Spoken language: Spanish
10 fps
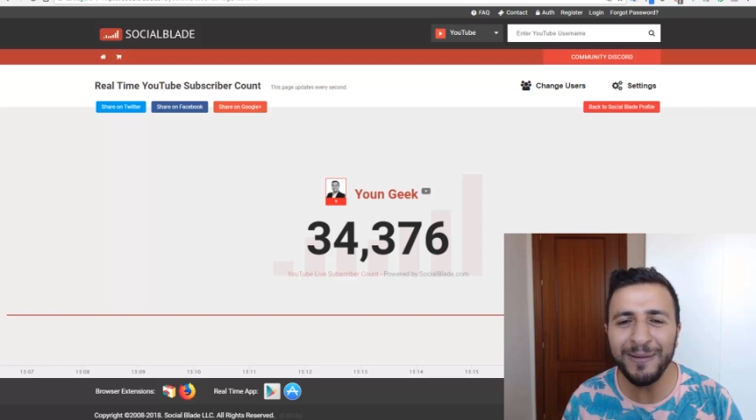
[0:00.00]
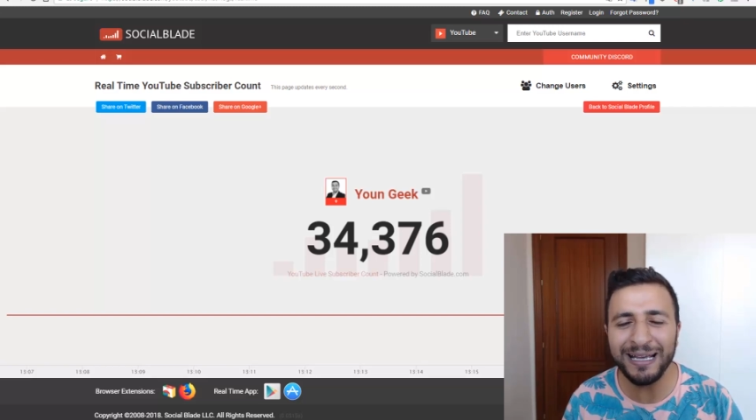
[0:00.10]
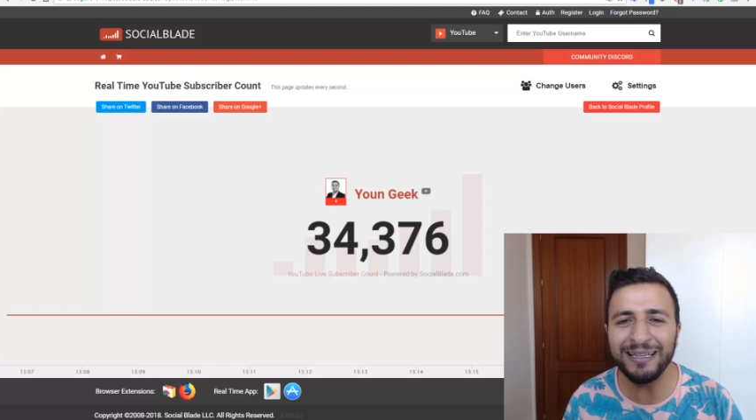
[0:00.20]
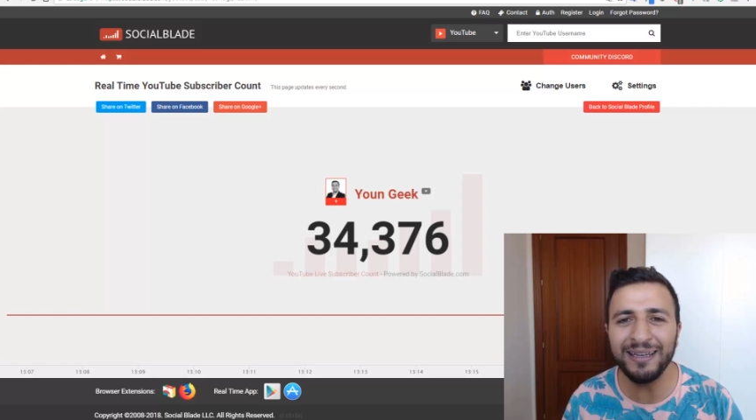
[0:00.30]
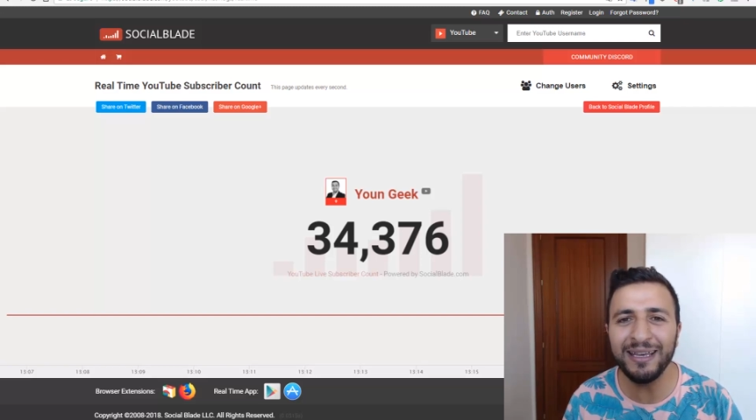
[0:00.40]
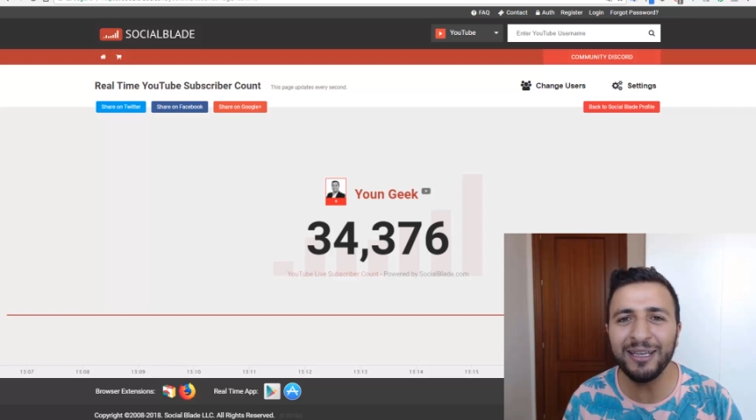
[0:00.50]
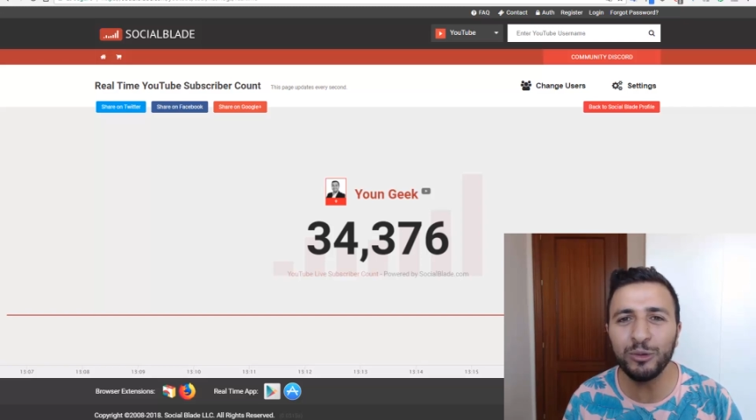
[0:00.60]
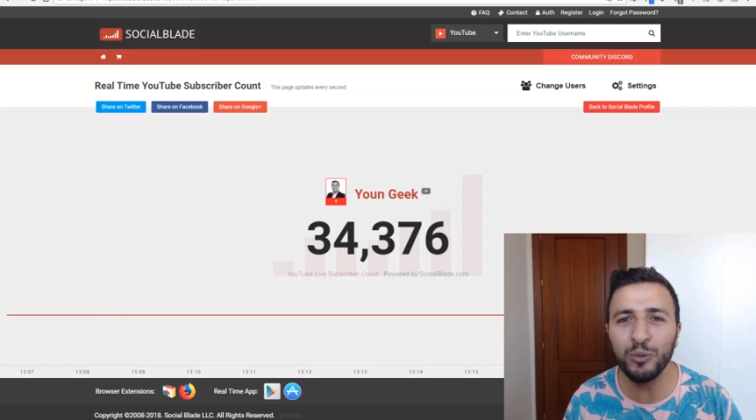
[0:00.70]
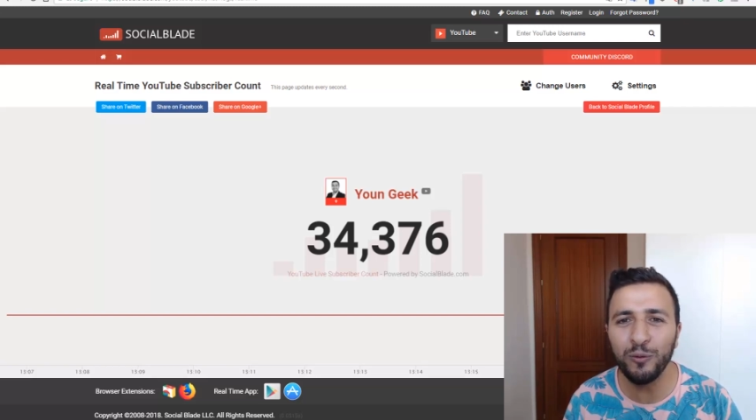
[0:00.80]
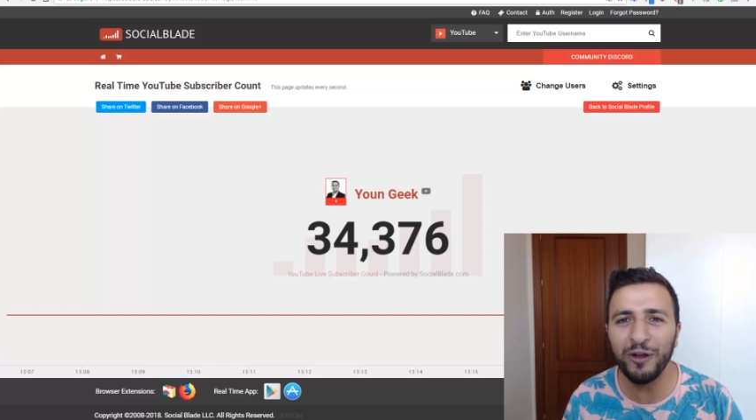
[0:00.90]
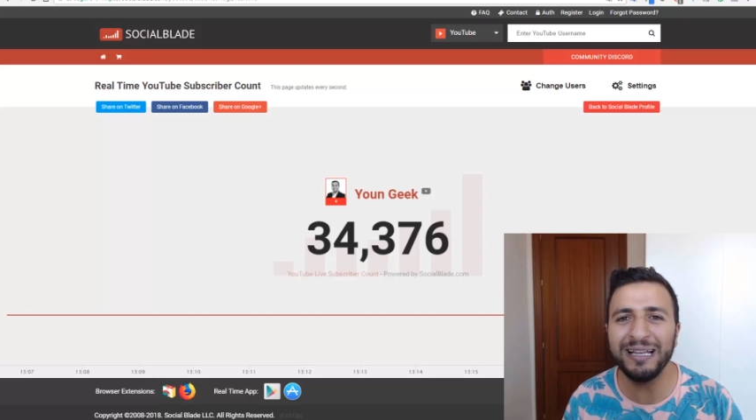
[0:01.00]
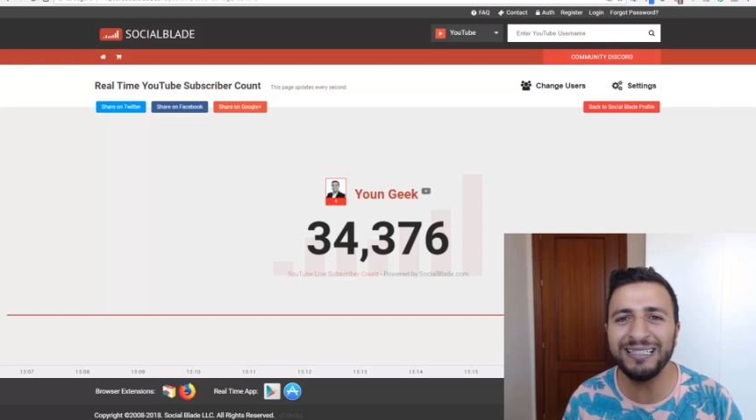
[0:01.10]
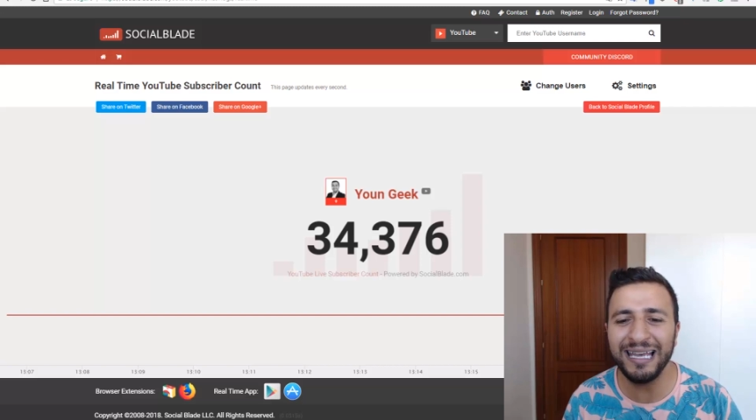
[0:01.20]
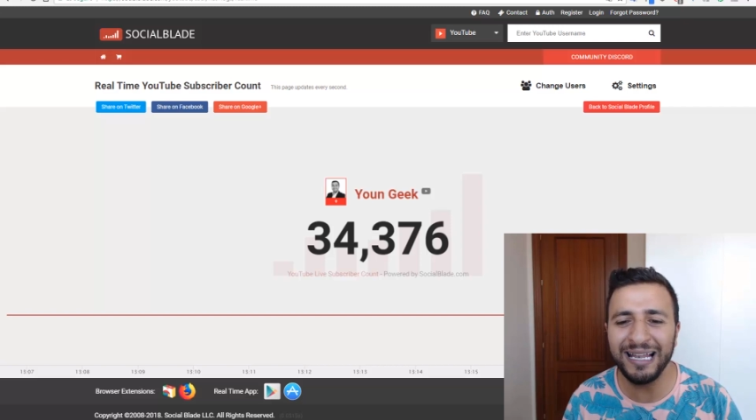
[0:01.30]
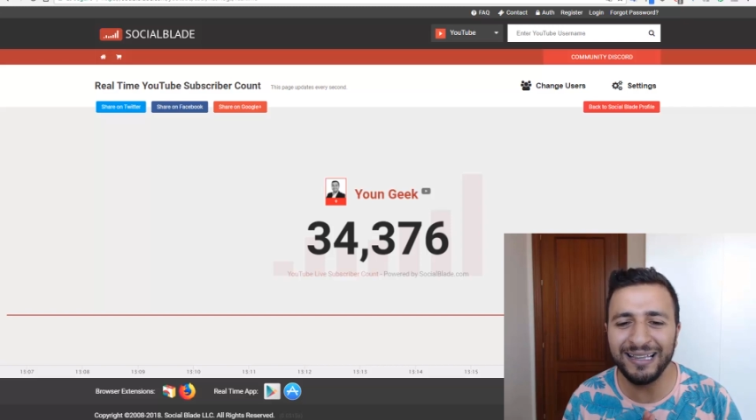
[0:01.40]
me encantaría que tú
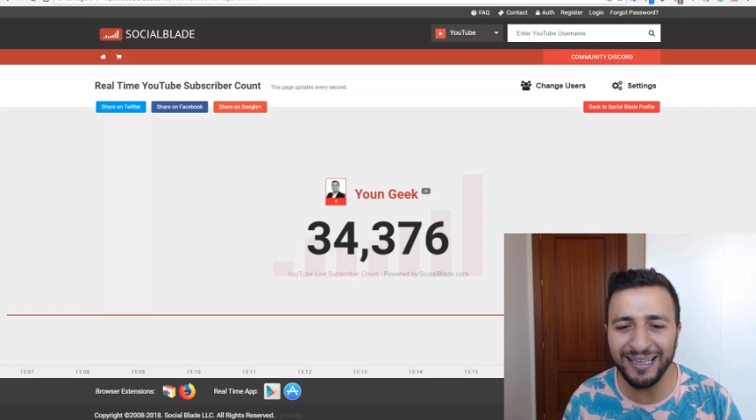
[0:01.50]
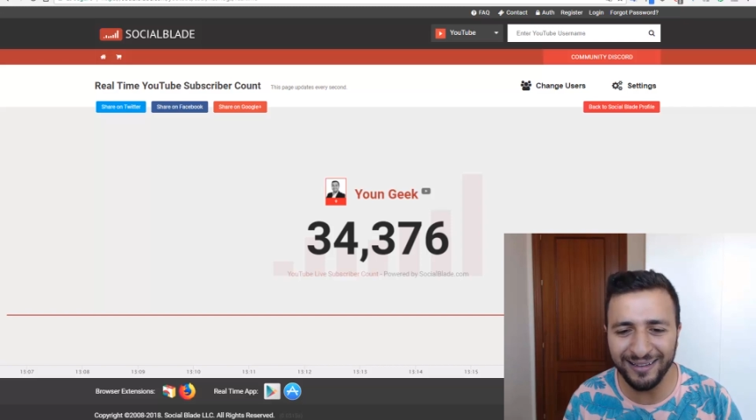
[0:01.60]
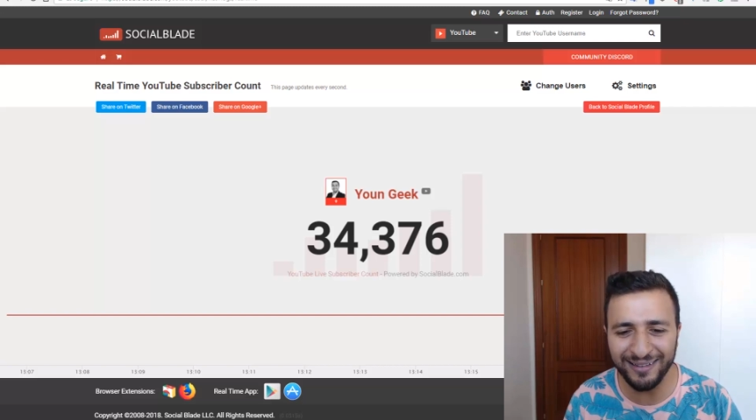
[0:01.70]
fueras el